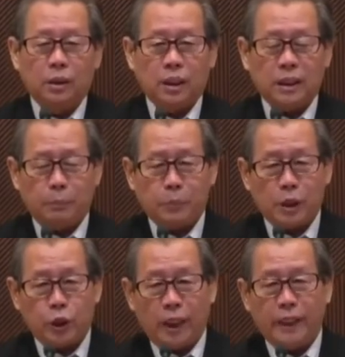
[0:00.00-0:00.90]
Kita
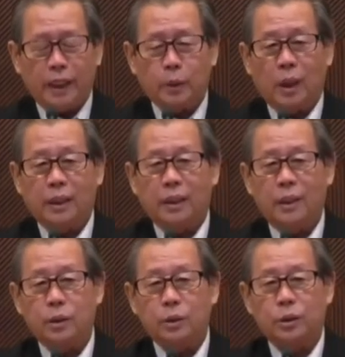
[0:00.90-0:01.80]
percaya Tuhan
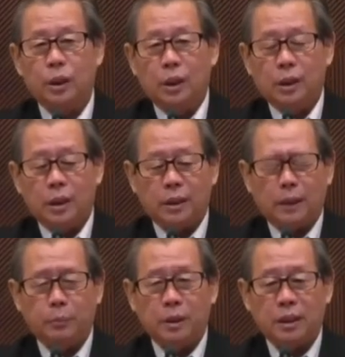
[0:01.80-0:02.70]
Yesus,
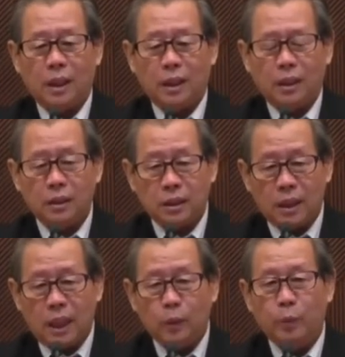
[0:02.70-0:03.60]
kita bisa
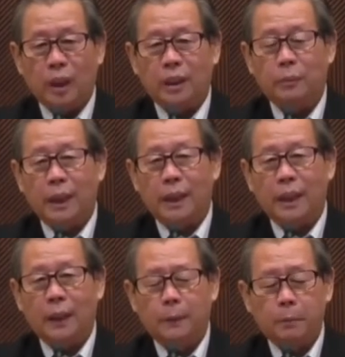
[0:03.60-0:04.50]
selalu
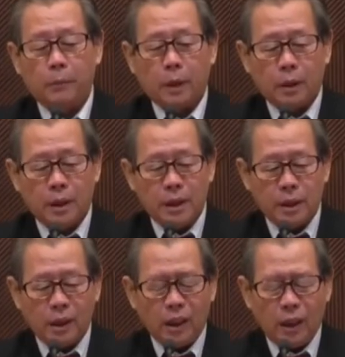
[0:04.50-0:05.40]
beribadah.
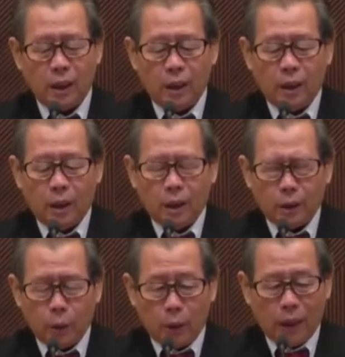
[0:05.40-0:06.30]
Disinilah
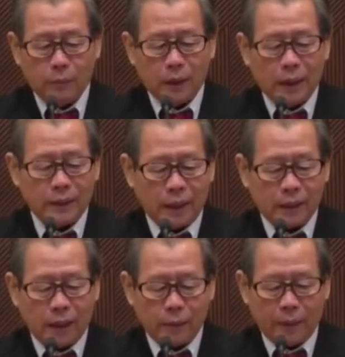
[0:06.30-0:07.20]
Tuhan
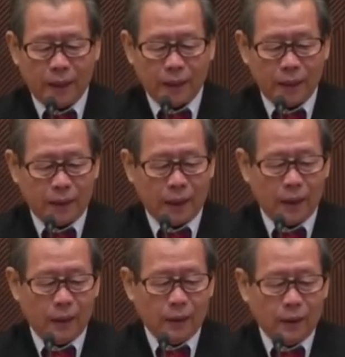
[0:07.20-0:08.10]
mengajarkan kepada kita
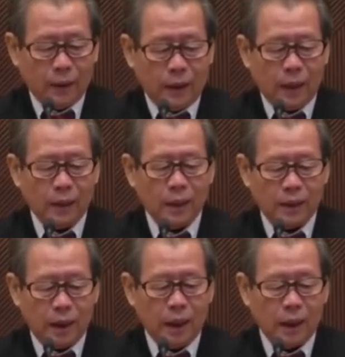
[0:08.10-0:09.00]
yang
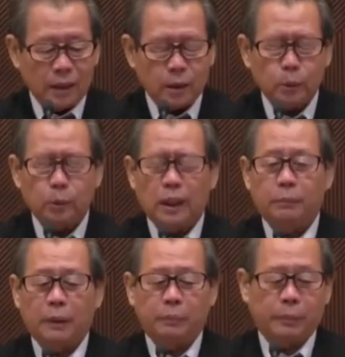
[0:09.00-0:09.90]
letih lesu
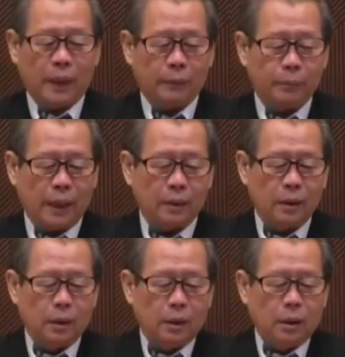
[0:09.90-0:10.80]
dan berbeban berat.
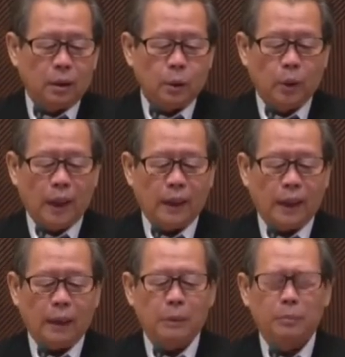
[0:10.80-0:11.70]
Tuhan
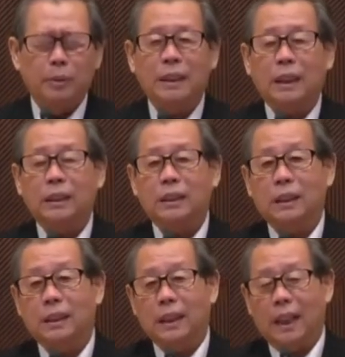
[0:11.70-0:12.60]
akan memberikan
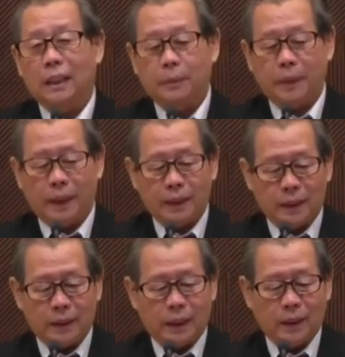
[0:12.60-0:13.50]
kelegaan kepada
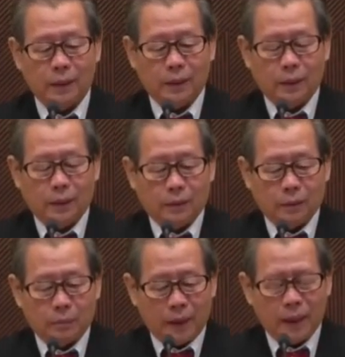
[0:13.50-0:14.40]
kita
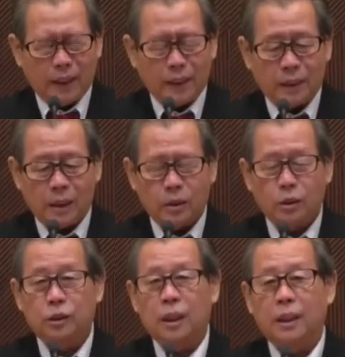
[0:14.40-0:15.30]
Marilah kita
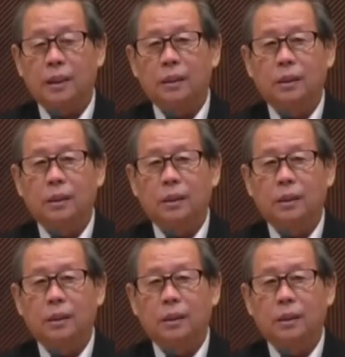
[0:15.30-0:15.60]
dari